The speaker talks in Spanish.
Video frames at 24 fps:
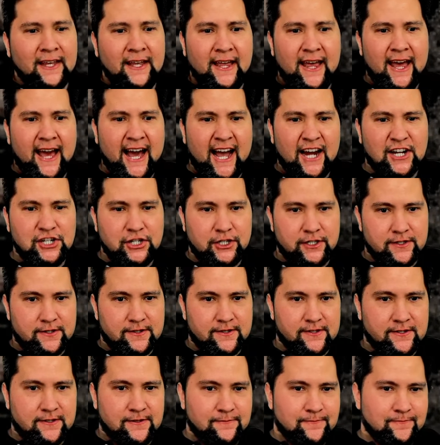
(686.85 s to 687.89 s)

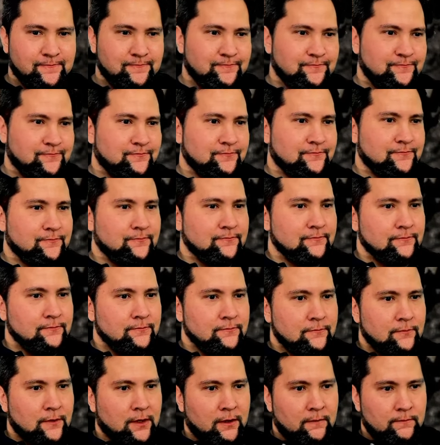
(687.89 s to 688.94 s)
Ashes.
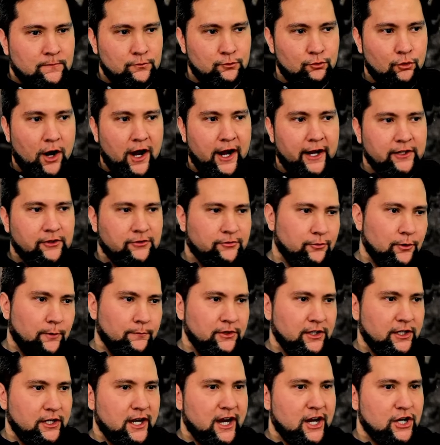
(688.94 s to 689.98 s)
Rise from
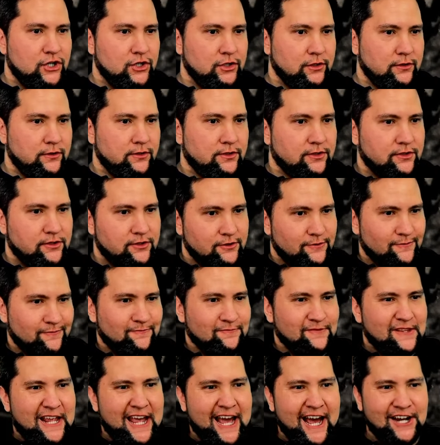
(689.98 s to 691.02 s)
the ashes.
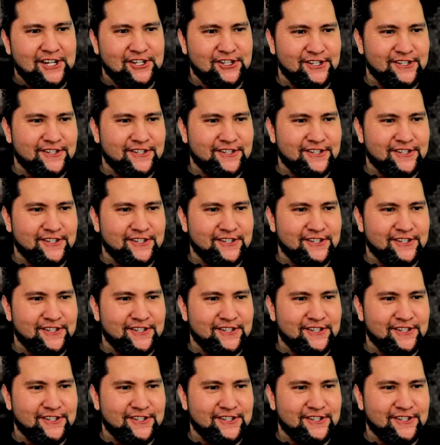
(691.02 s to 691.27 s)
Ashes,